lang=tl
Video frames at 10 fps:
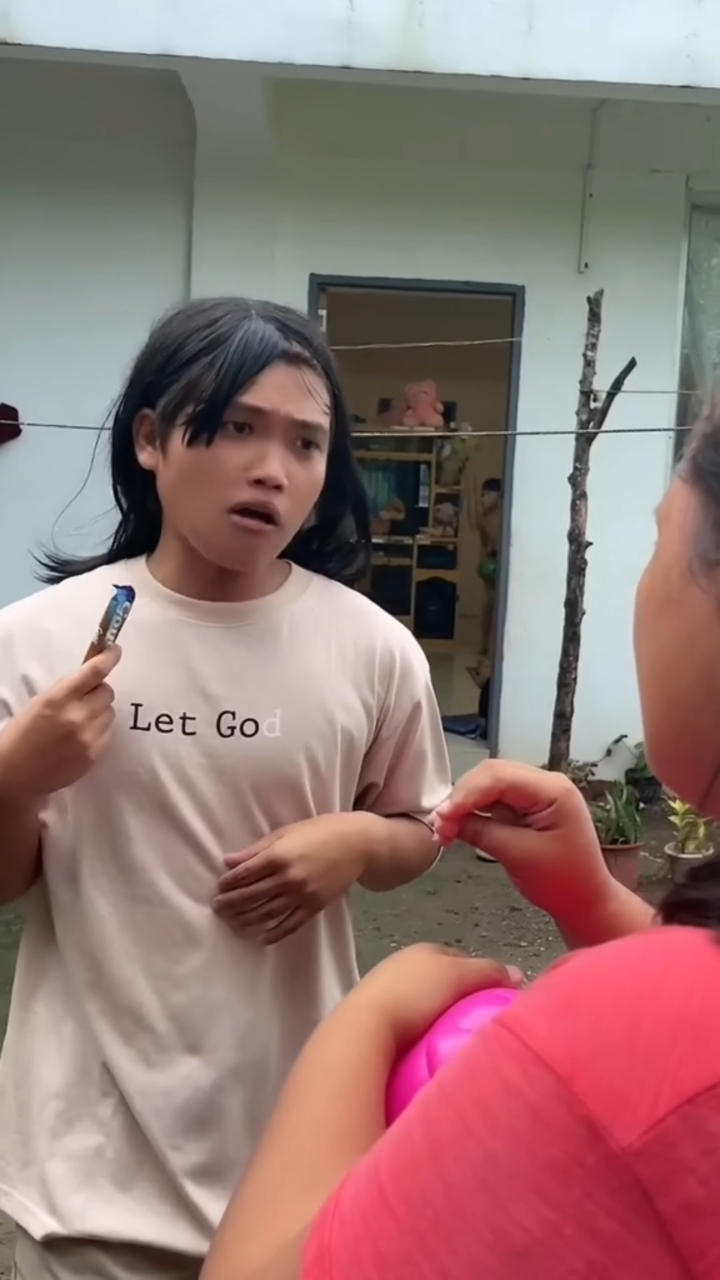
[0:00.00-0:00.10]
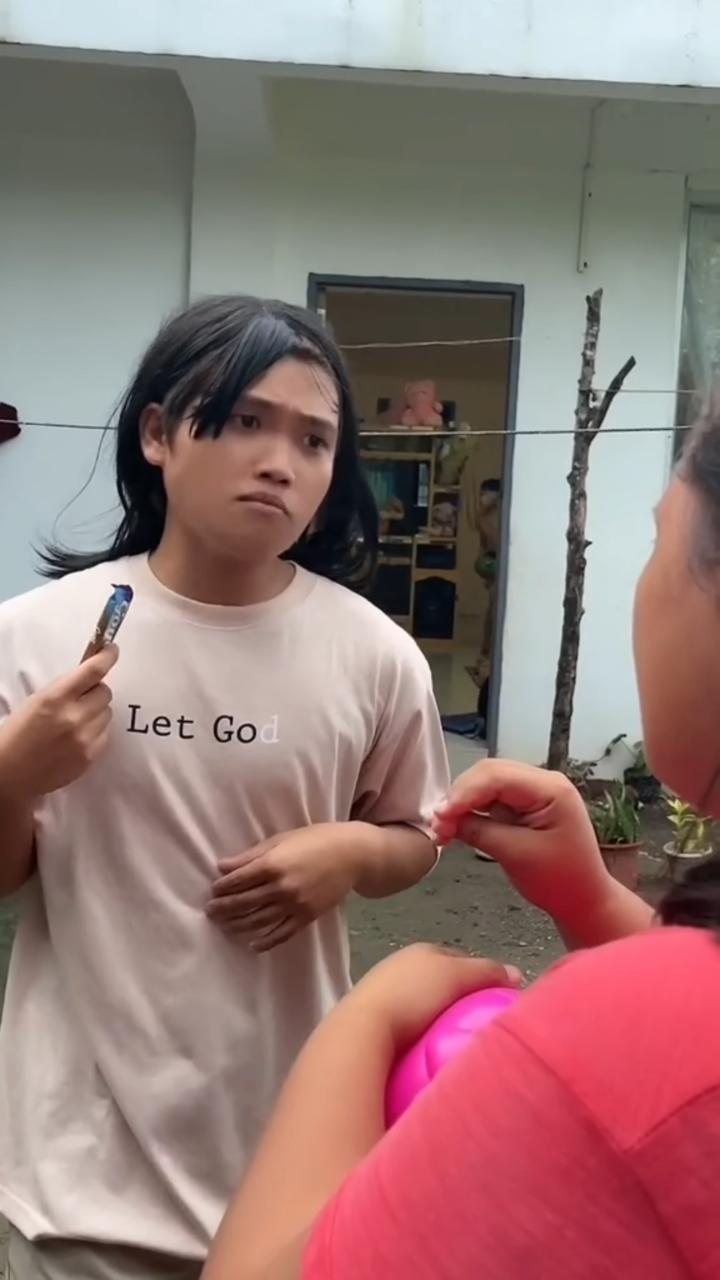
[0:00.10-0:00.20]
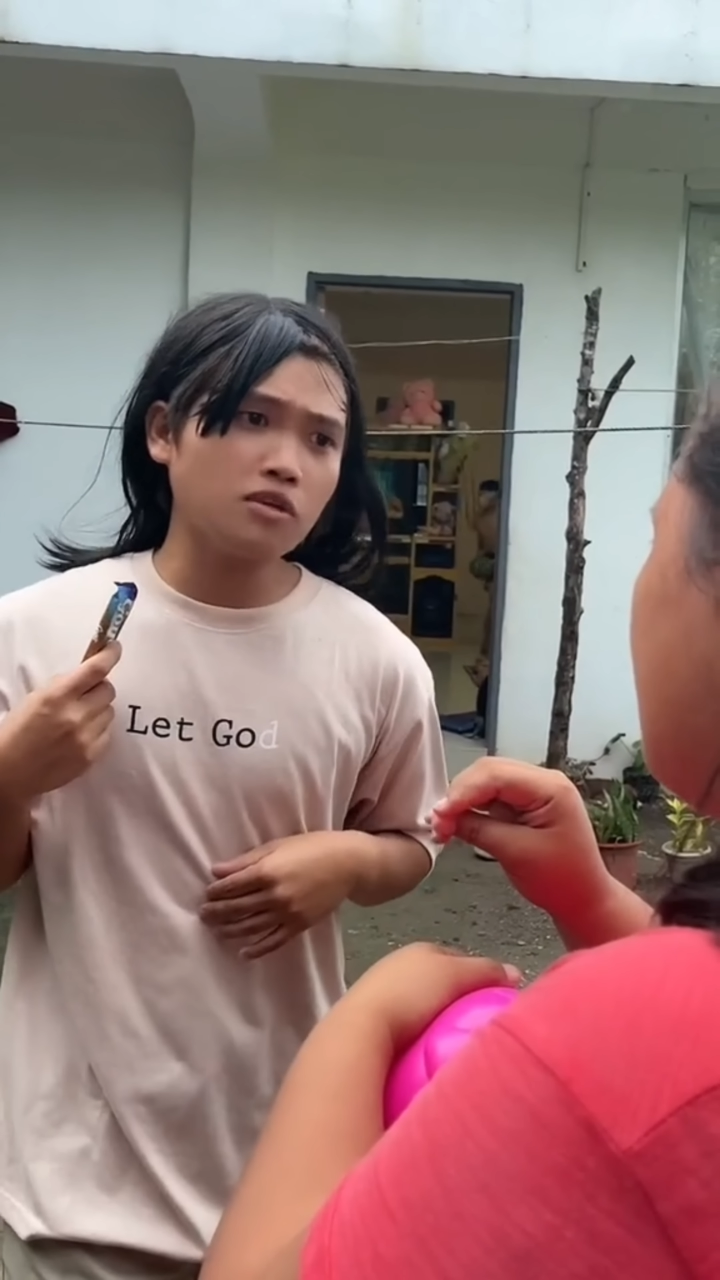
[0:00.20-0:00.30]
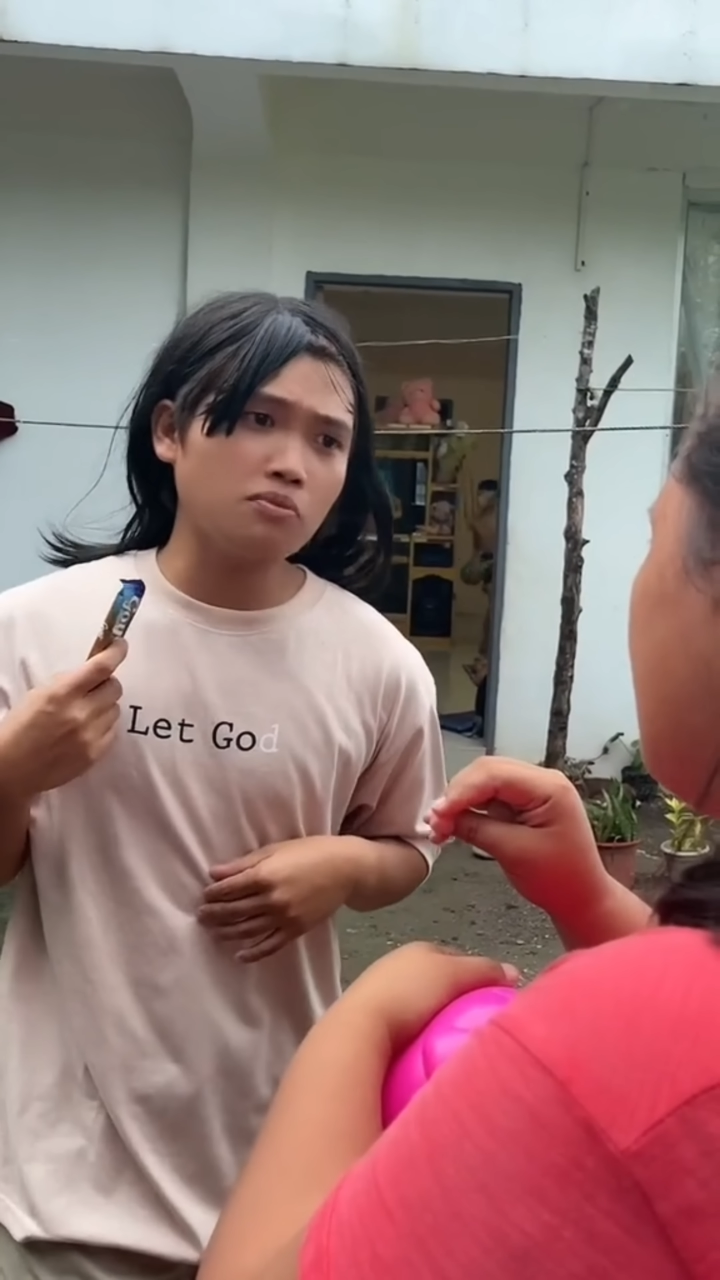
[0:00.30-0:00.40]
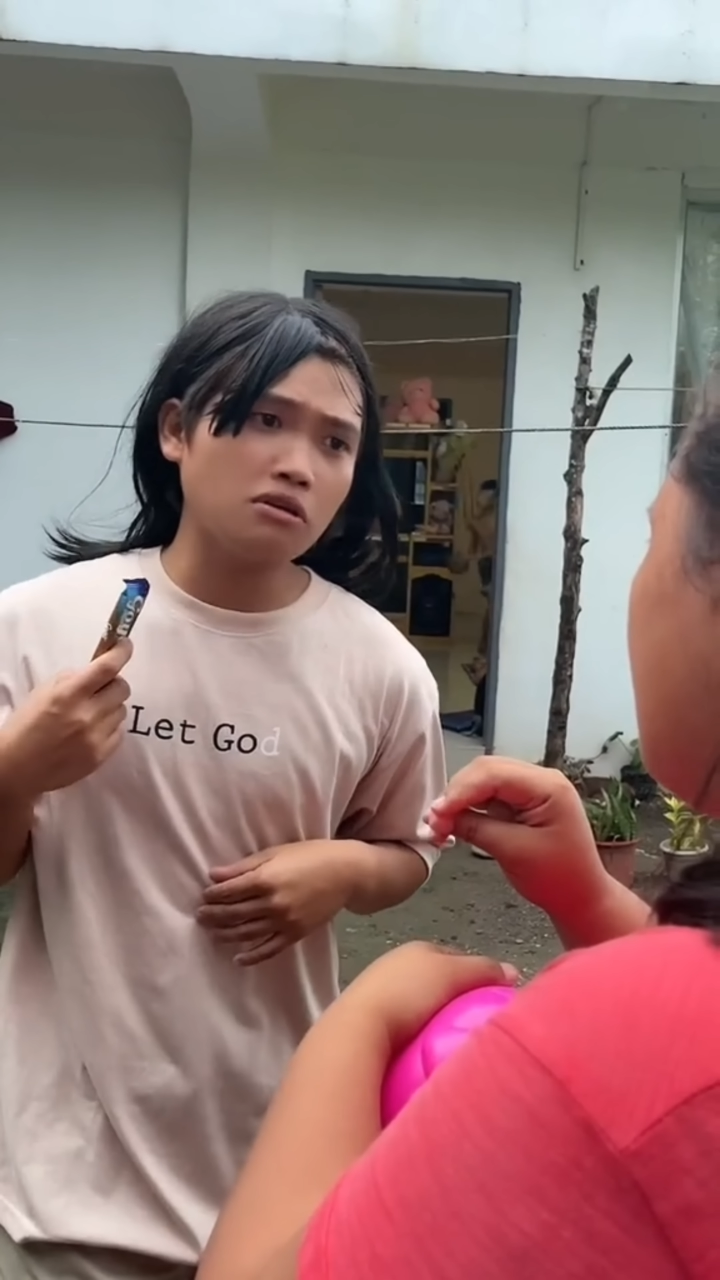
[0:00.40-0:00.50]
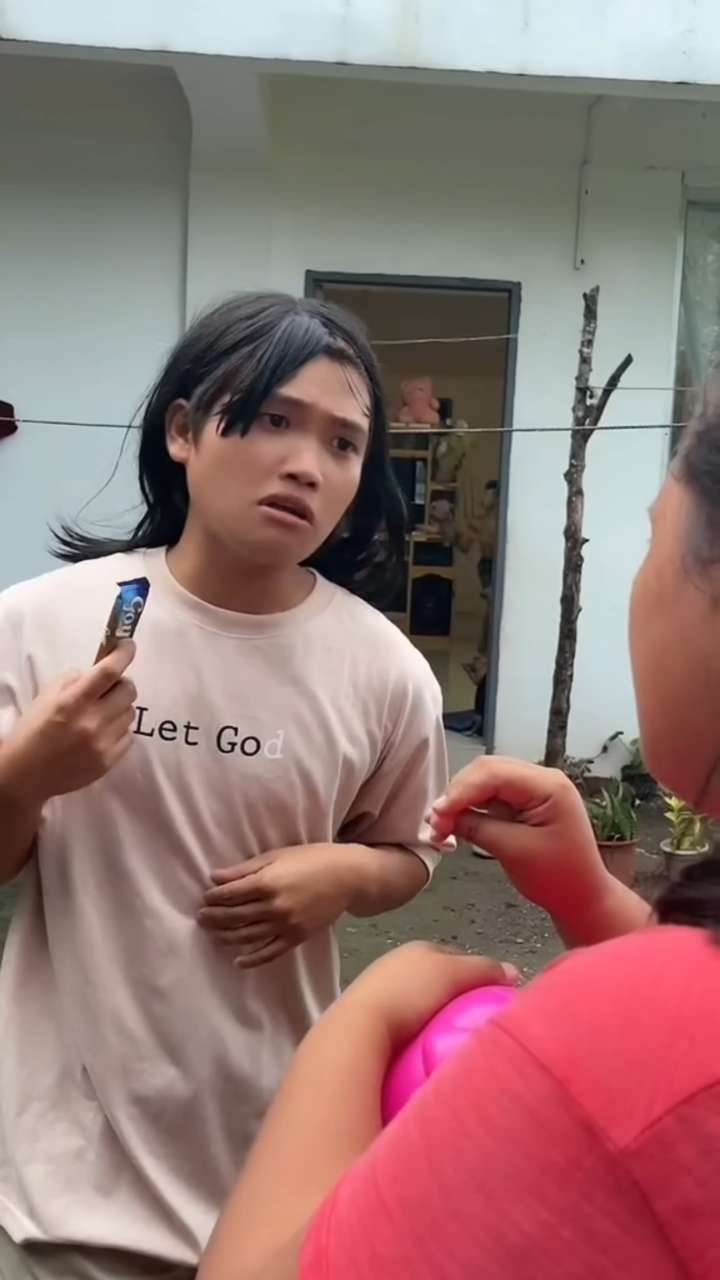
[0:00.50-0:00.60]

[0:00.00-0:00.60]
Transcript: bibigyan